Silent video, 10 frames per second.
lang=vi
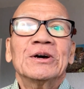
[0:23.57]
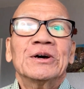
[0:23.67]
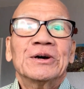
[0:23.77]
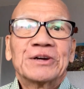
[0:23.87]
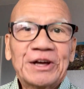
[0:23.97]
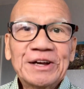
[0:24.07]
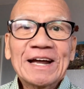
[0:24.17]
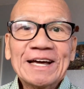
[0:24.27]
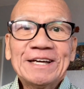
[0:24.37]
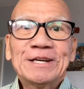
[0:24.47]
Kỳ
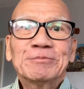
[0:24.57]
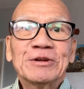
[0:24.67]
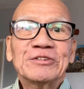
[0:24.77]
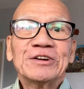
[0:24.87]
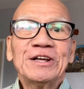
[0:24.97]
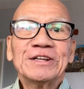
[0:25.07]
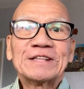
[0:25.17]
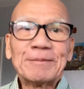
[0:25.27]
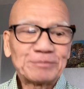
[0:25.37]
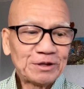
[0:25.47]
này mình sẽ đi
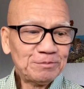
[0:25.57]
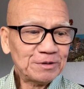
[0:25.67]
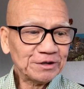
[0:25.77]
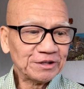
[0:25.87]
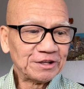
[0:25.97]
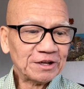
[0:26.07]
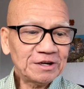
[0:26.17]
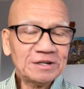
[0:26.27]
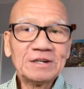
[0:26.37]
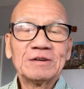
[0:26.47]
tập thứ
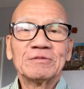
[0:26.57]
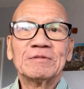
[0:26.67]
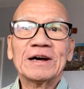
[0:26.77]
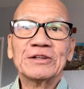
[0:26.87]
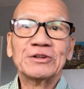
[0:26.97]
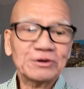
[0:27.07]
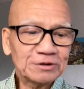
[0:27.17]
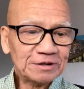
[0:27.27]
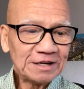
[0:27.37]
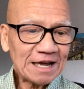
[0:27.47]
19 và
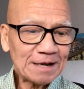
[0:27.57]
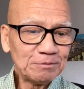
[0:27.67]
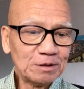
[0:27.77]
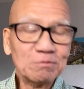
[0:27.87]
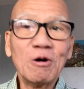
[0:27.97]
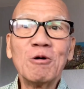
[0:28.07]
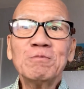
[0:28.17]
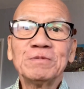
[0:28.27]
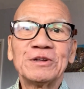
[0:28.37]
chương 24,